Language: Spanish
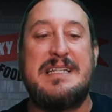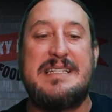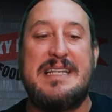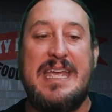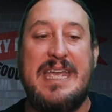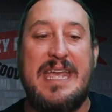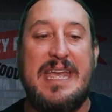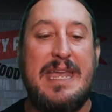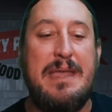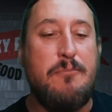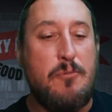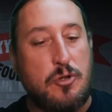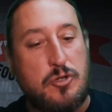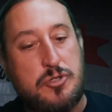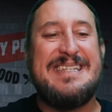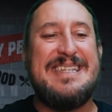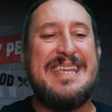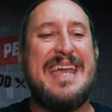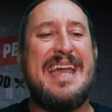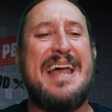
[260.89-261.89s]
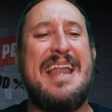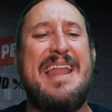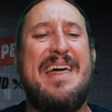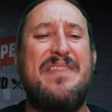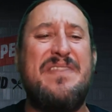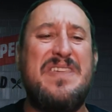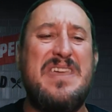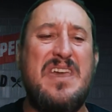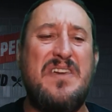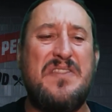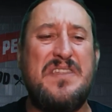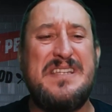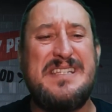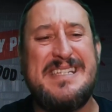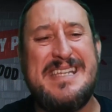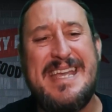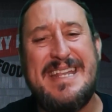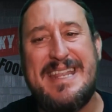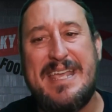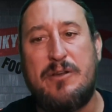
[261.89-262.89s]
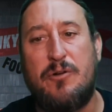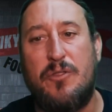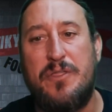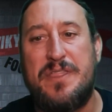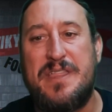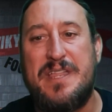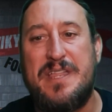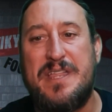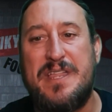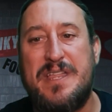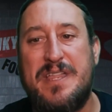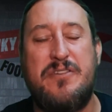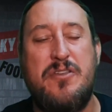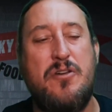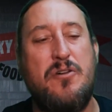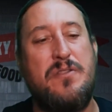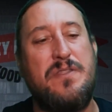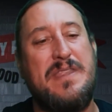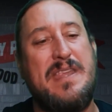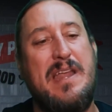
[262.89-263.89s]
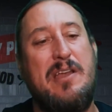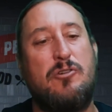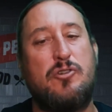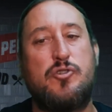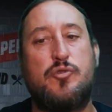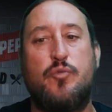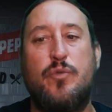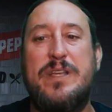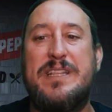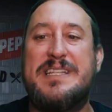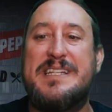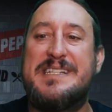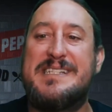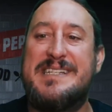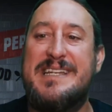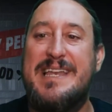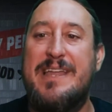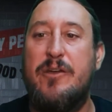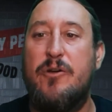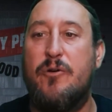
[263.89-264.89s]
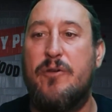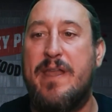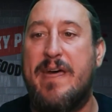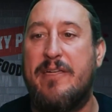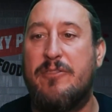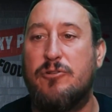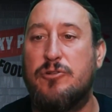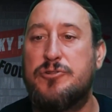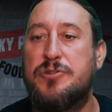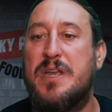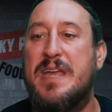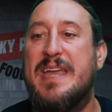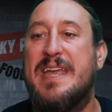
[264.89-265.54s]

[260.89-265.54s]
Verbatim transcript: Seguimos. Llega la 17 concentración de los buitres leonados.